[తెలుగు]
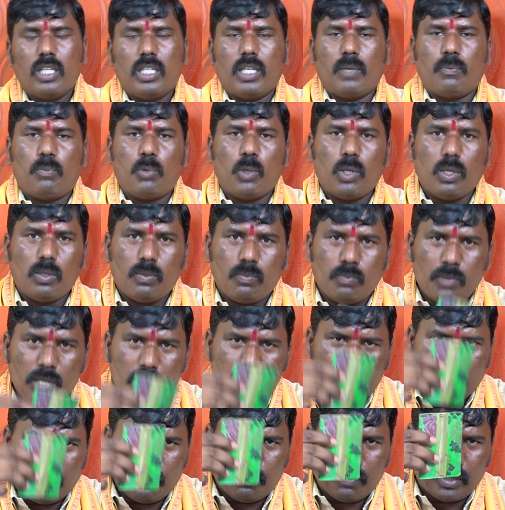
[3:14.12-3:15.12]
ఇప్పుడు మీ
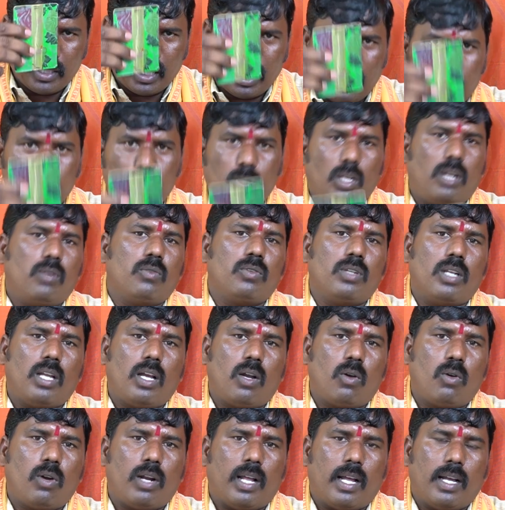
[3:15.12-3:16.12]
సంపాదనంతోనే ఉన్నా
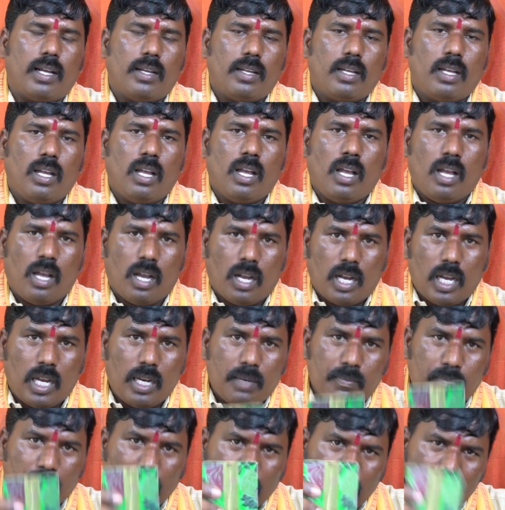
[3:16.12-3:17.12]
కూడా కానీ
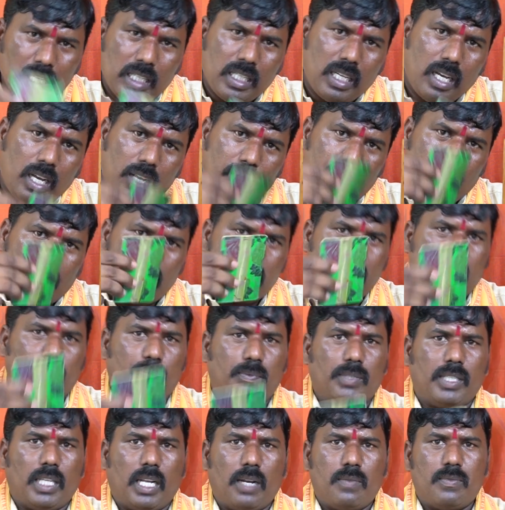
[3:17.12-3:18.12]
మళ్ళీ ఇంకా వేరే
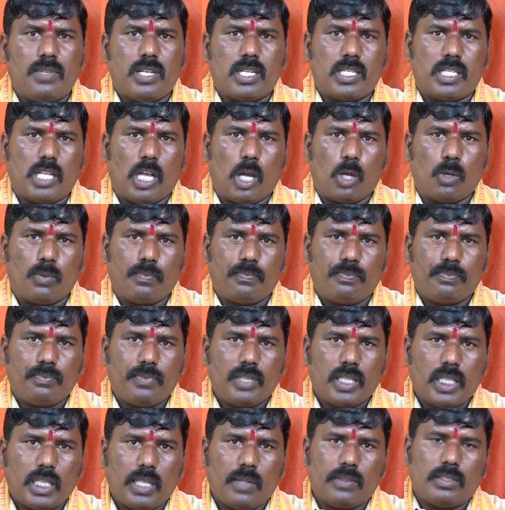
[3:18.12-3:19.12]
సంపాదనం చేస్తారు
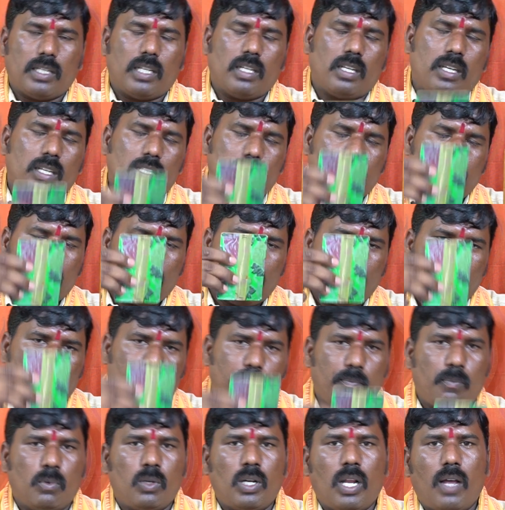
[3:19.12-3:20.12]
తన తండ్రి
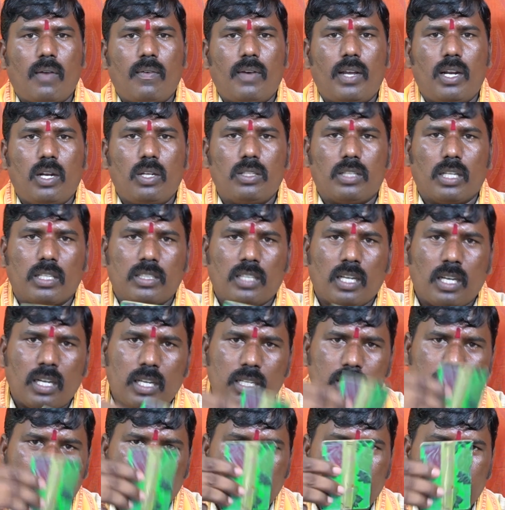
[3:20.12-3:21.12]
ఉన్నవాళ్ళు తన
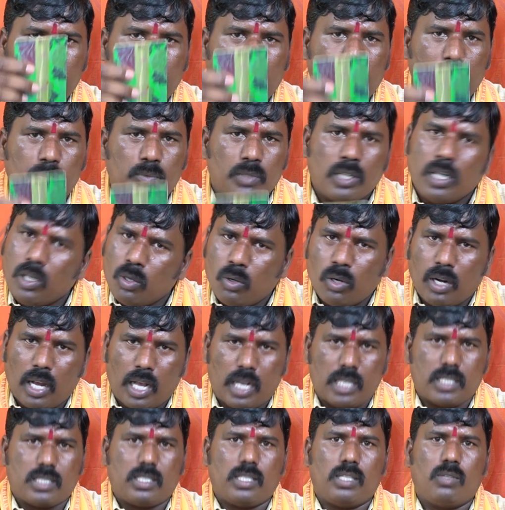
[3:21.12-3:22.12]
తండ్రి సంపాదనం ఉన్నా కూడా
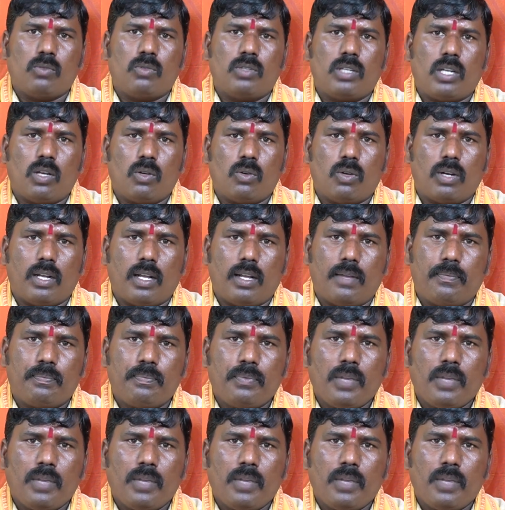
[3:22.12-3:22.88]
ఆస్తి ఉన్నా కూడా